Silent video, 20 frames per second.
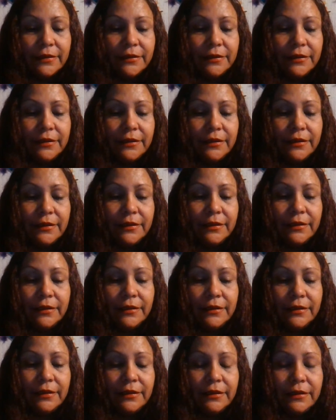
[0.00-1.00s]

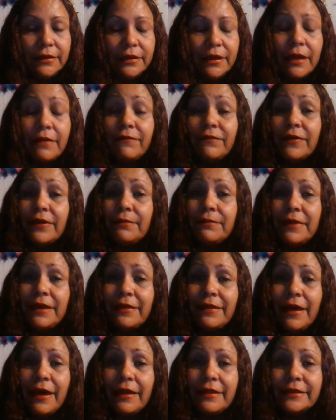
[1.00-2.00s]
eh, la
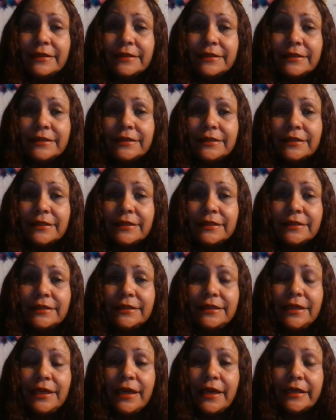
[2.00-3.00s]
enfermedad
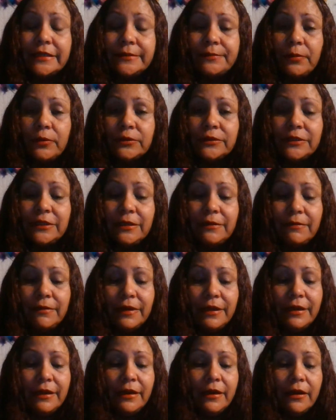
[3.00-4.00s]
si es
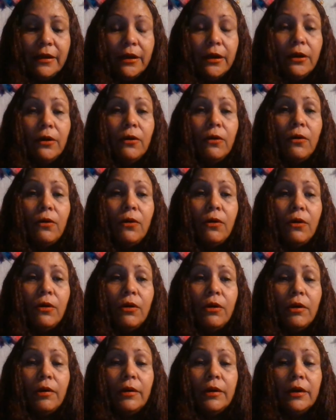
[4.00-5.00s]
posible
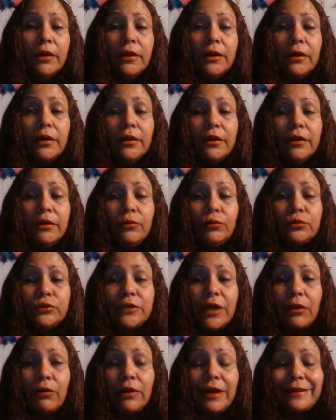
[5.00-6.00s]
o
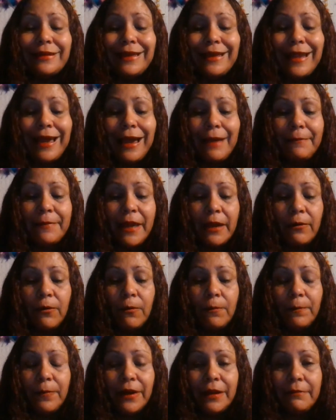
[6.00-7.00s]
usar una terapia
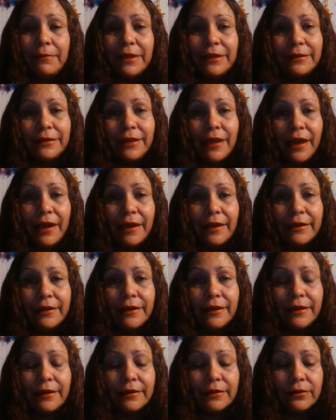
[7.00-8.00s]

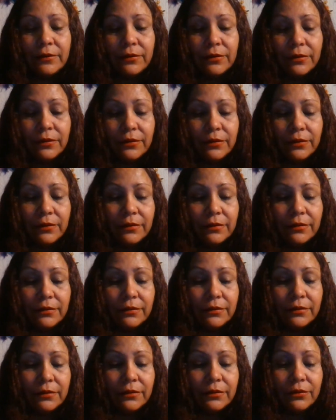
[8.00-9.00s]
complementaria
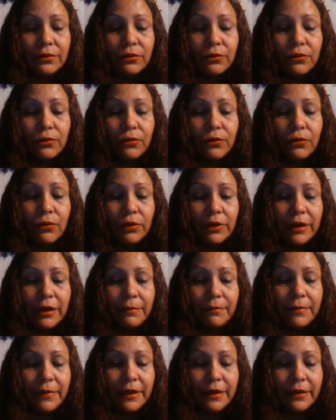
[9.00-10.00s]
con el
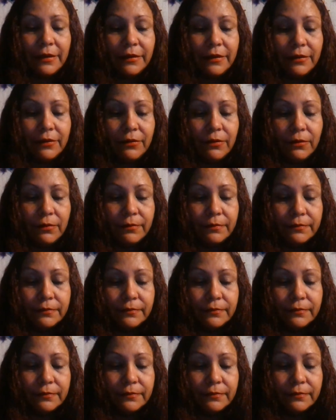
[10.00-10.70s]
médico.